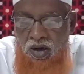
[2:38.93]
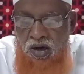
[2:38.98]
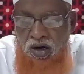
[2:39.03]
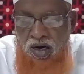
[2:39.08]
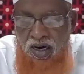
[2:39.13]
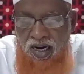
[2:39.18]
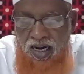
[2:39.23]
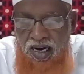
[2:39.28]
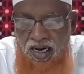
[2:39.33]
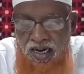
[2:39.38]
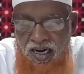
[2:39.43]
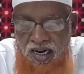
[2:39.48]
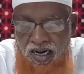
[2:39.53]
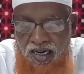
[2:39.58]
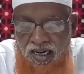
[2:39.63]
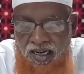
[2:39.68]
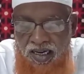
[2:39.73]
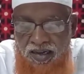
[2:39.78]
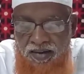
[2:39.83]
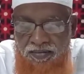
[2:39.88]
और कहने
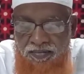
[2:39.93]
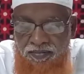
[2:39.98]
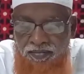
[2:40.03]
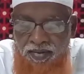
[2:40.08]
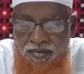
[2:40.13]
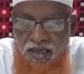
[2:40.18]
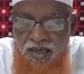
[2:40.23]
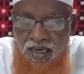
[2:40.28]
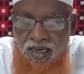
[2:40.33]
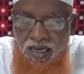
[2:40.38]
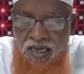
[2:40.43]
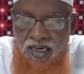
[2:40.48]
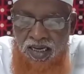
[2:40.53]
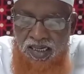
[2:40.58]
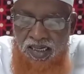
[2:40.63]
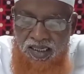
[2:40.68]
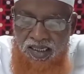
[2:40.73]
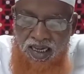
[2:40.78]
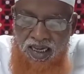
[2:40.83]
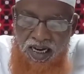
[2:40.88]
लगे
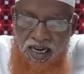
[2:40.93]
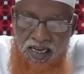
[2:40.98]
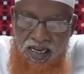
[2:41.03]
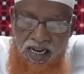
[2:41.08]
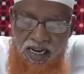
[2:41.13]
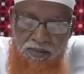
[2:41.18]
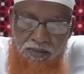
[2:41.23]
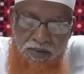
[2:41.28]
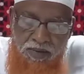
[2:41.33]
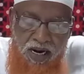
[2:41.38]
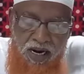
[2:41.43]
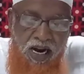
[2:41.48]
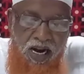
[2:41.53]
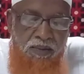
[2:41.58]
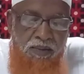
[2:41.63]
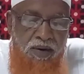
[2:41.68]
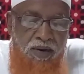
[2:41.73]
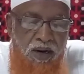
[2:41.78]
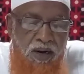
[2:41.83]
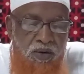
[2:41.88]
इसके लिए एक
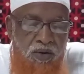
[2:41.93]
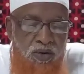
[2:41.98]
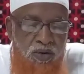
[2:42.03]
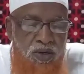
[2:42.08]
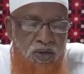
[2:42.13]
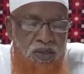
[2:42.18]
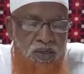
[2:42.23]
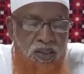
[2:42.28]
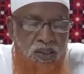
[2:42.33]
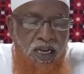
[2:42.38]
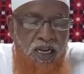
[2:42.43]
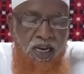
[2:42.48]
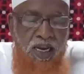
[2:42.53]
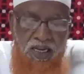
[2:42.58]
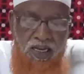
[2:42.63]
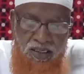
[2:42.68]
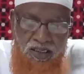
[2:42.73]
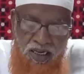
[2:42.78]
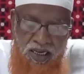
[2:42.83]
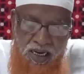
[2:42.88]
मकान बनाओ इस
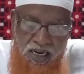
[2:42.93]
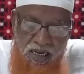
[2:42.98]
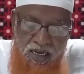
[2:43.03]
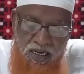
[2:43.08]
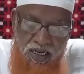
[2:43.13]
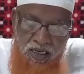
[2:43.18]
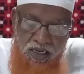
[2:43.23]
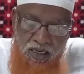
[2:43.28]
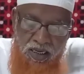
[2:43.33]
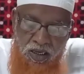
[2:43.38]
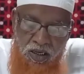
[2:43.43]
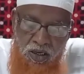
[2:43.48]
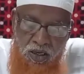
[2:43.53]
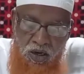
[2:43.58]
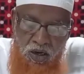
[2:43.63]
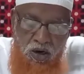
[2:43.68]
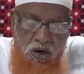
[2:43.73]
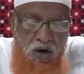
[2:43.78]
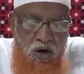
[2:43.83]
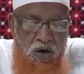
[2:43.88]
इसे
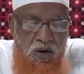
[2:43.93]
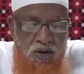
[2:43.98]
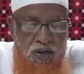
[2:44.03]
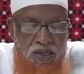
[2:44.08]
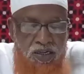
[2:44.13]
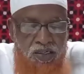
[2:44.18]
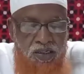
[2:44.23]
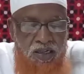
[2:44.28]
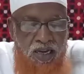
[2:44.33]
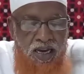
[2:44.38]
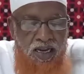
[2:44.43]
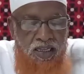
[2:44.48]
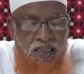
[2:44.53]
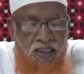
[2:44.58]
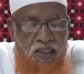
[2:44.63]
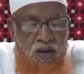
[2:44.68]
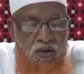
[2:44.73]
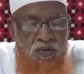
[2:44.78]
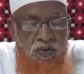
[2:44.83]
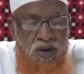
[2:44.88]
और इस
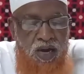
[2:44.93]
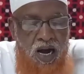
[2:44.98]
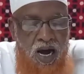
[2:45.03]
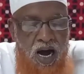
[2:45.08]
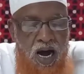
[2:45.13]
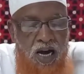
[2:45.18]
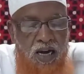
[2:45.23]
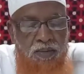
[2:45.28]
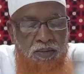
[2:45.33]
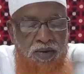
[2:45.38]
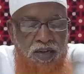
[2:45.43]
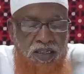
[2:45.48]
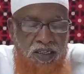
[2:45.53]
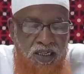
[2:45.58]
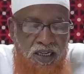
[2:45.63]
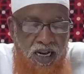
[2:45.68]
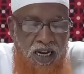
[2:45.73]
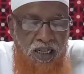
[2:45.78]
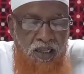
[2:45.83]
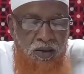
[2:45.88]
दहकती हुई आग में
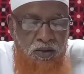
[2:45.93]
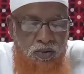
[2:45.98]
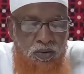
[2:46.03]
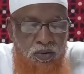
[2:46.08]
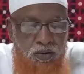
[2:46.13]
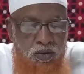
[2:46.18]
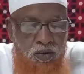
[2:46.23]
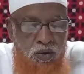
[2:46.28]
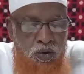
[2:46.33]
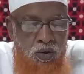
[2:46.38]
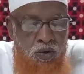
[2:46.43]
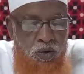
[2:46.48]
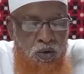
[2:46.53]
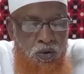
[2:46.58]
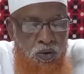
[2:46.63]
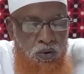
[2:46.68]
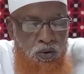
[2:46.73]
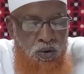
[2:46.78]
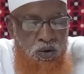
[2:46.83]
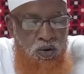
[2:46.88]
इसे डाल दो
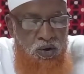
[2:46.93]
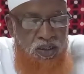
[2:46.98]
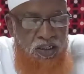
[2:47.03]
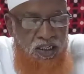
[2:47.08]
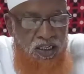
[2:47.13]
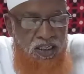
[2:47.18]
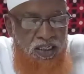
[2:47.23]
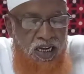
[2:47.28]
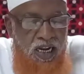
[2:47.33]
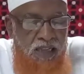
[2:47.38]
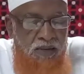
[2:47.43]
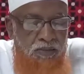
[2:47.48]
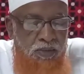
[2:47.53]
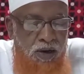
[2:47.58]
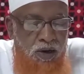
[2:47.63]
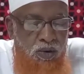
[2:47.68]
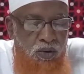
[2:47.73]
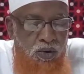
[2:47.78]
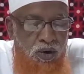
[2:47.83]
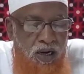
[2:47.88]
उन्होंने इसके साथ
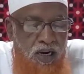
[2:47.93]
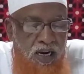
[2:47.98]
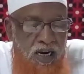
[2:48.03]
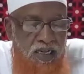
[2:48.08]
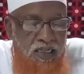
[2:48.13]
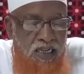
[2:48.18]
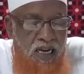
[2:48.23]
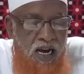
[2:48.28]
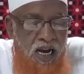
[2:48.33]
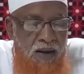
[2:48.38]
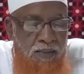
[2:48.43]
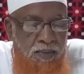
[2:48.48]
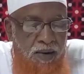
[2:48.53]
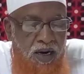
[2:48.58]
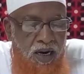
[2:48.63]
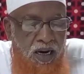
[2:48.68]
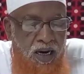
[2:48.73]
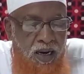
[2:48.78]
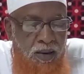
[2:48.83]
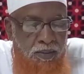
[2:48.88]
मकर करना चाहा
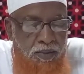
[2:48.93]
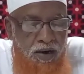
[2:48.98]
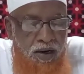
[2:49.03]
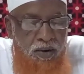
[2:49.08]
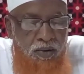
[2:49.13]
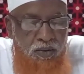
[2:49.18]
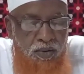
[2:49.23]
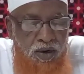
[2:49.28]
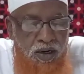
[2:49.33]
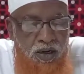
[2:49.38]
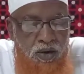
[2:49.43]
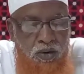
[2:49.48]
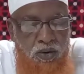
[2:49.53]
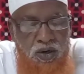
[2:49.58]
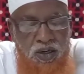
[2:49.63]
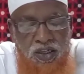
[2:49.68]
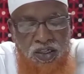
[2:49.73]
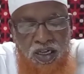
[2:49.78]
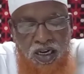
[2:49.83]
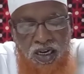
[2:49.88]
मगर हमने उन्हीं को
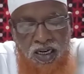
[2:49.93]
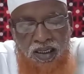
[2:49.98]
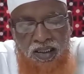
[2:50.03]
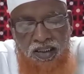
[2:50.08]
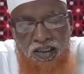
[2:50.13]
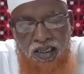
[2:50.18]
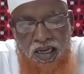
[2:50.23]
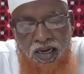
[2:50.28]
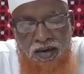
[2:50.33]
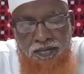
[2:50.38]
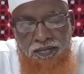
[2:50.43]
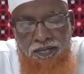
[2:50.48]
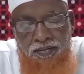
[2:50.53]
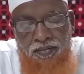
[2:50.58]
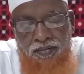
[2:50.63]
नीचा कर दिया